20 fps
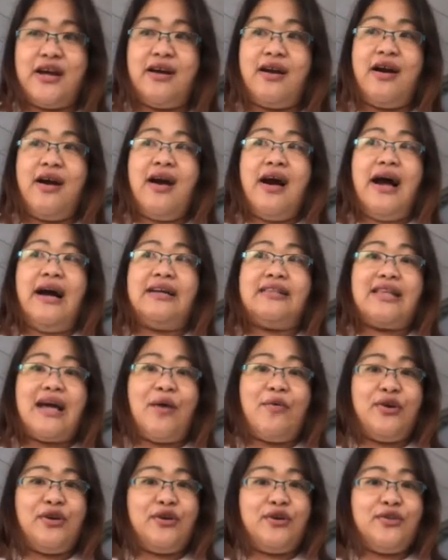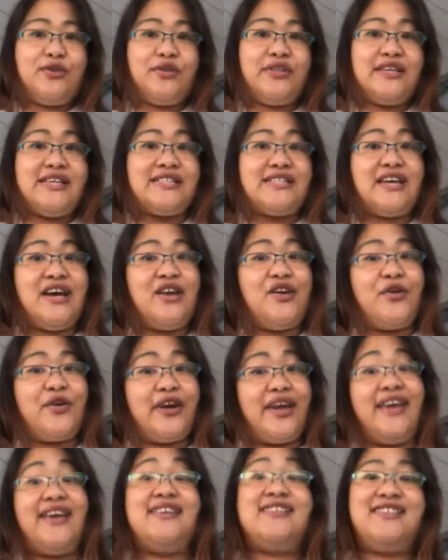Ang, ang tawag ko doon is
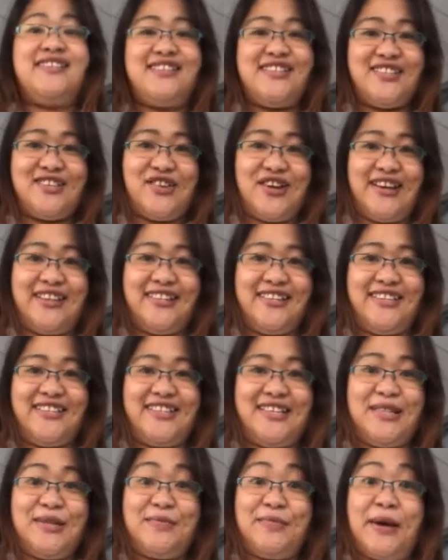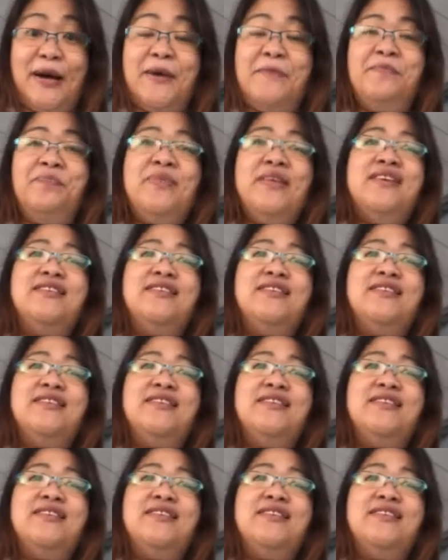your exit strategy, di ba?